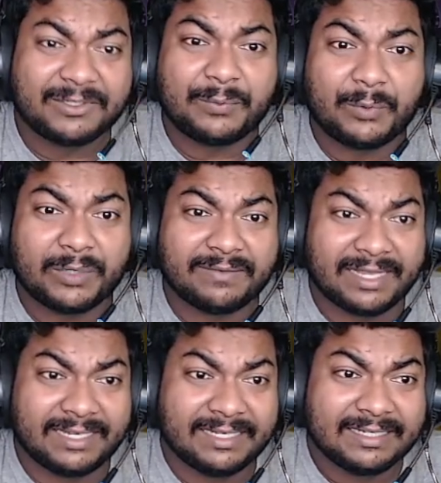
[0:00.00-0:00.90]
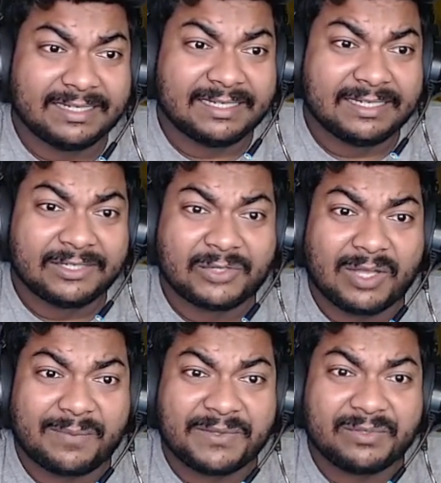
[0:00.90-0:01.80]
একটু করি ভাই
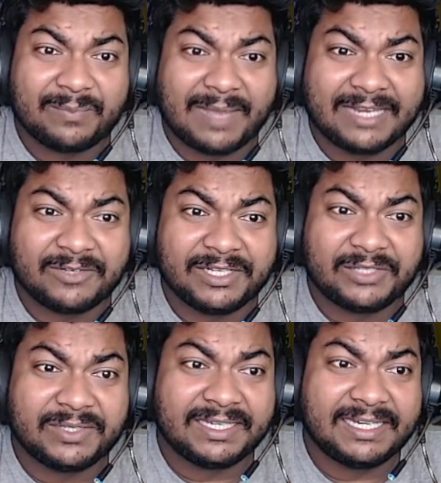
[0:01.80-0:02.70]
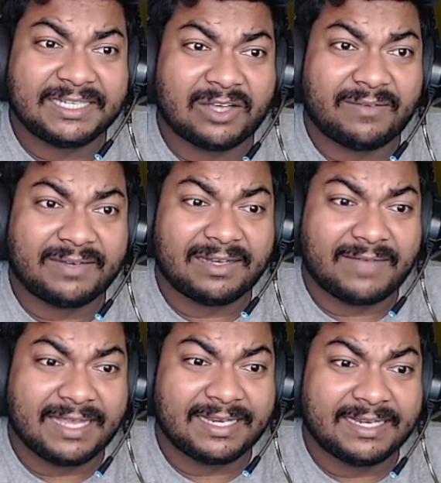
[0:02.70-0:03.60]
সব কিছু বাই করে ছুঁয়ে দিলেই তো হবে না
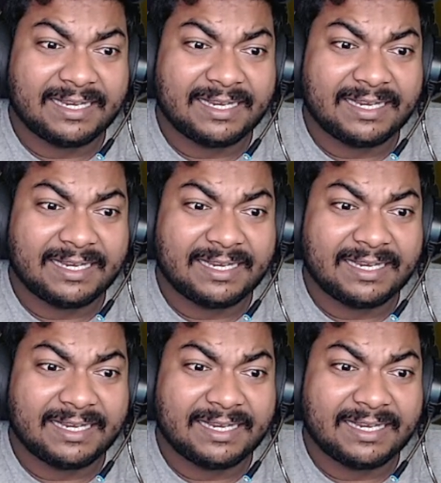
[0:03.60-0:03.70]
ভাই